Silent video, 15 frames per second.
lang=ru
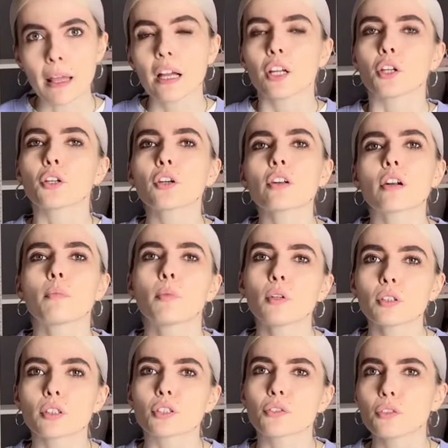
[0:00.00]
Ее
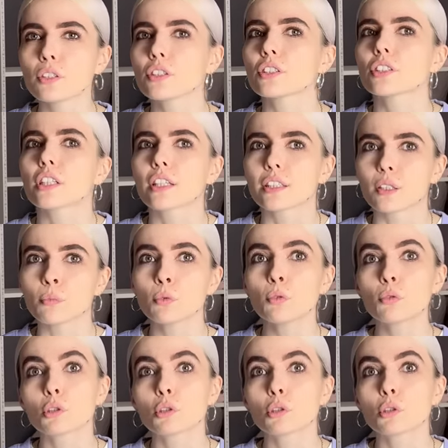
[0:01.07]
работа сводится к тому,